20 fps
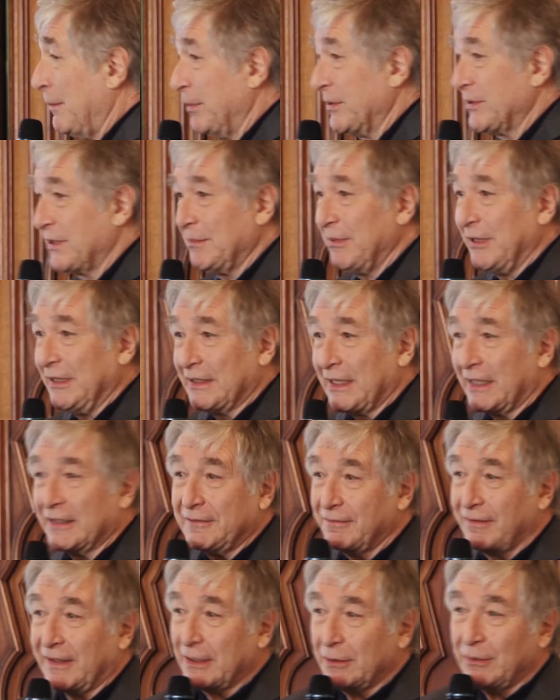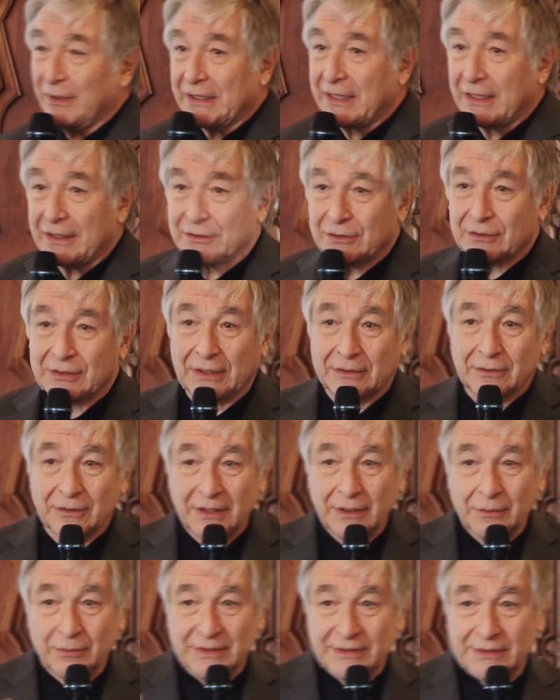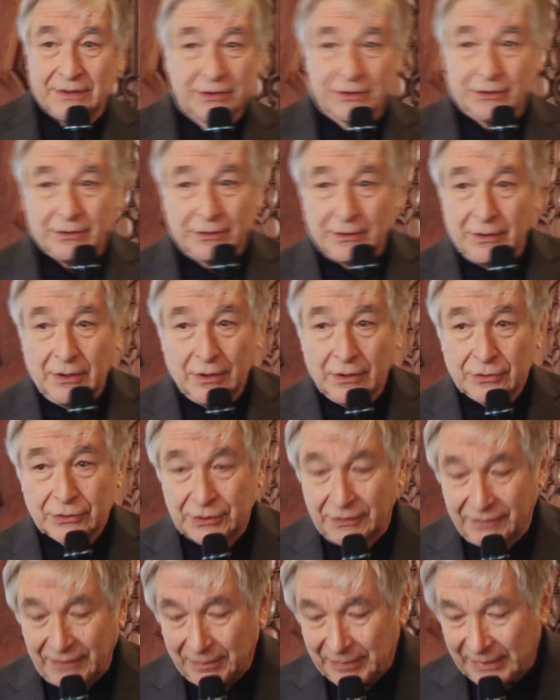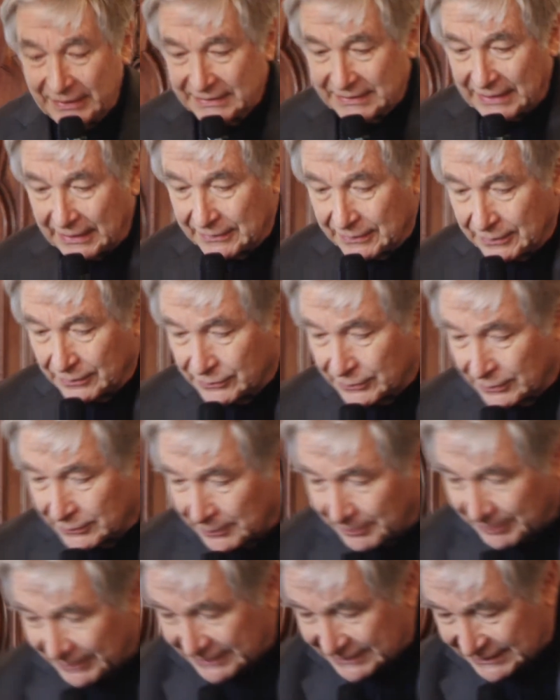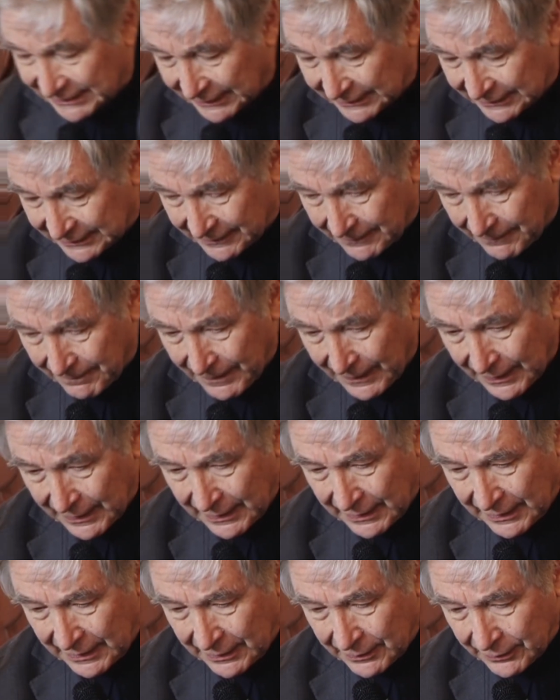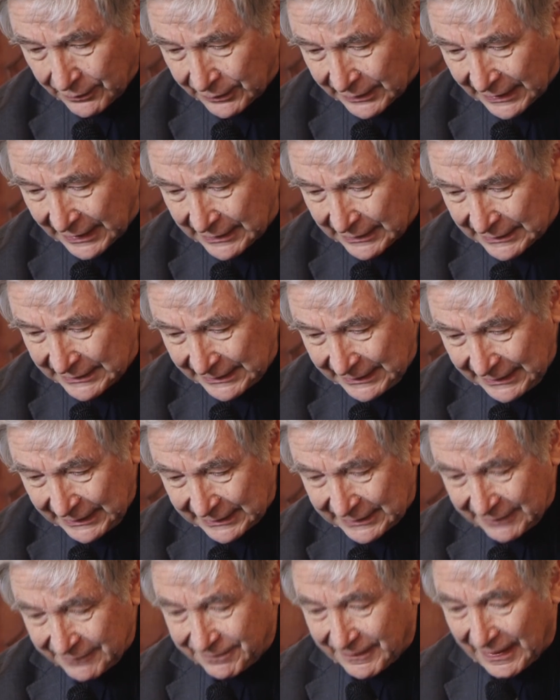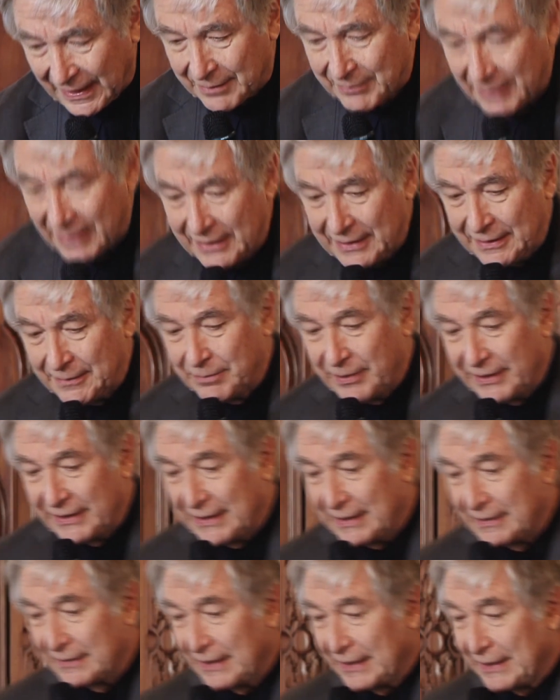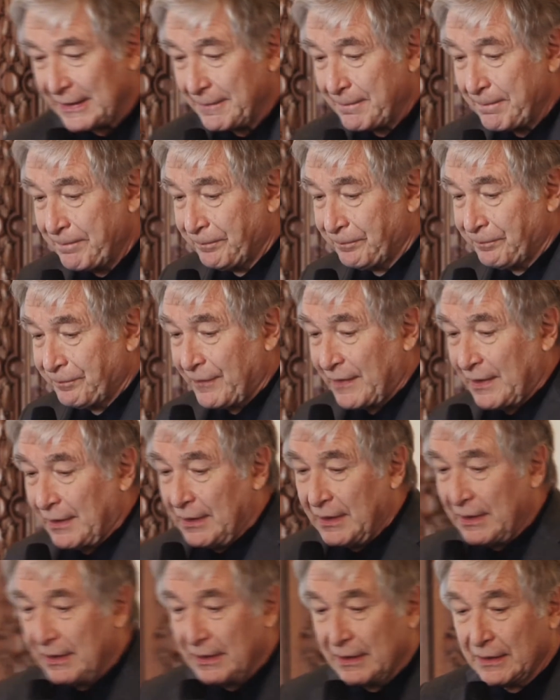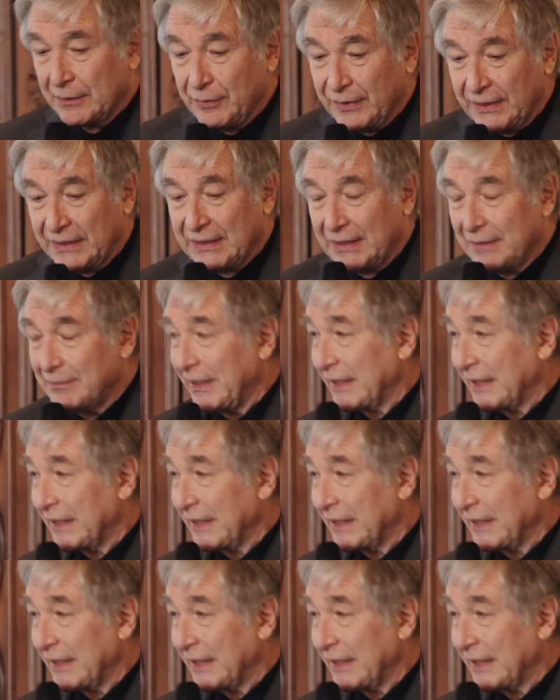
possibilità di fare guadagno dato che questi sono sovrapprezzati o sottoprezzati. Ora, l'idea di fama implica che e quindi il